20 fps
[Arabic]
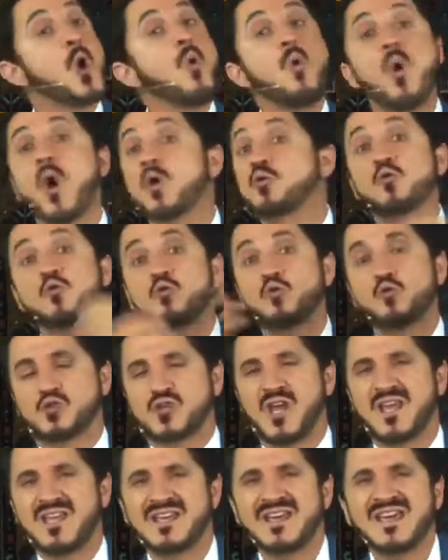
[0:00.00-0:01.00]
هو كل
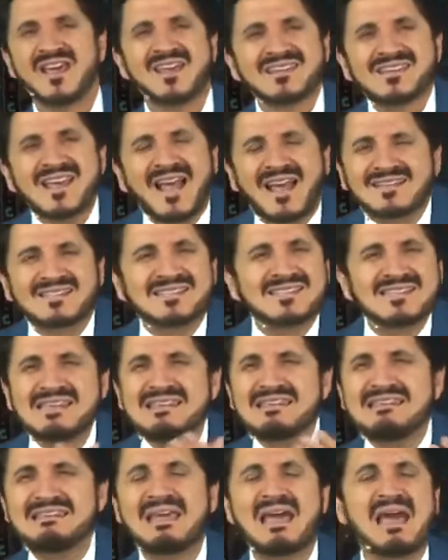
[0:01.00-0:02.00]
شيء
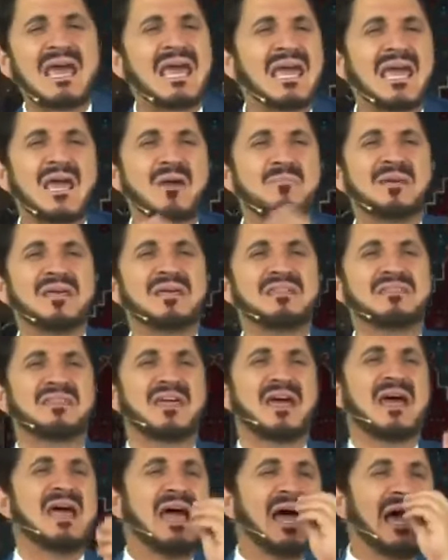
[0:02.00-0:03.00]
شخصية
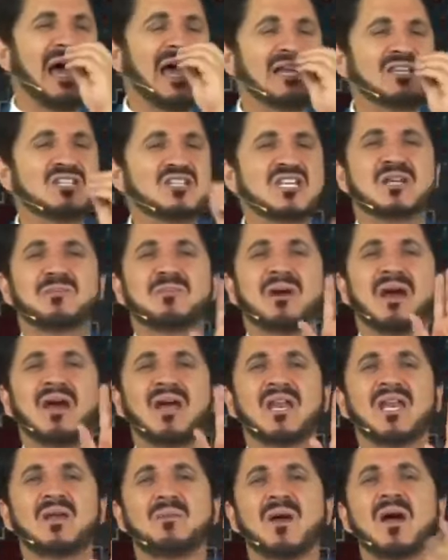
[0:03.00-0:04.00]
خبيثة عجيبة
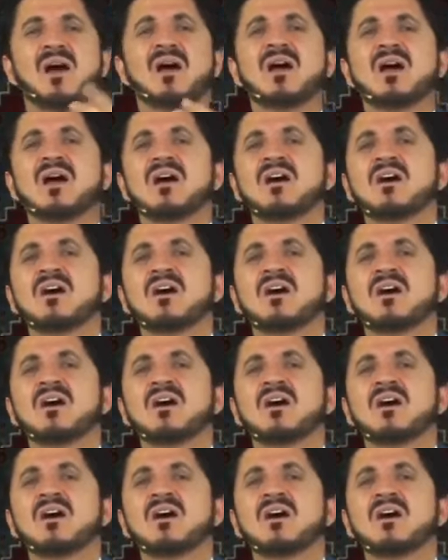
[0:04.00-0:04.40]
غريبة